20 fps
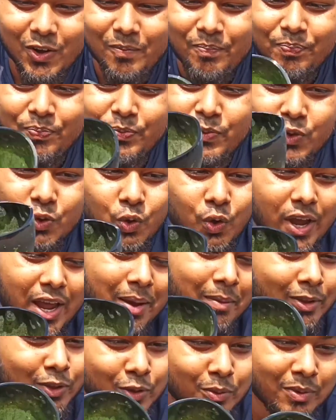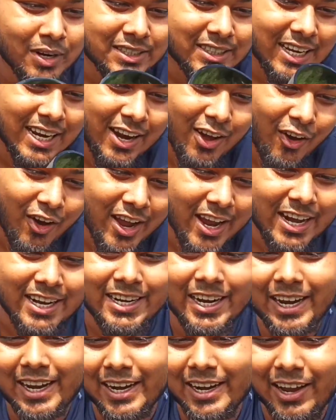হলো তো এবার তোমরা চাইলে হয়
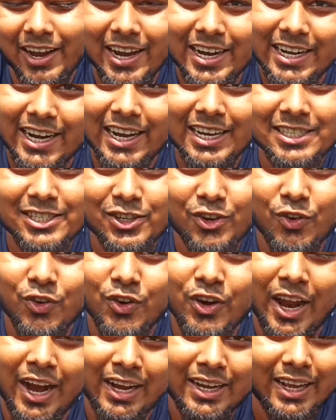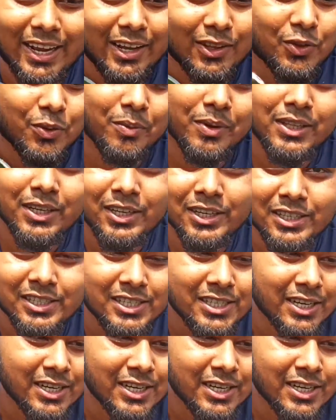এইটাকে না এইটাকে যে কোনো একটাকে তোমাদের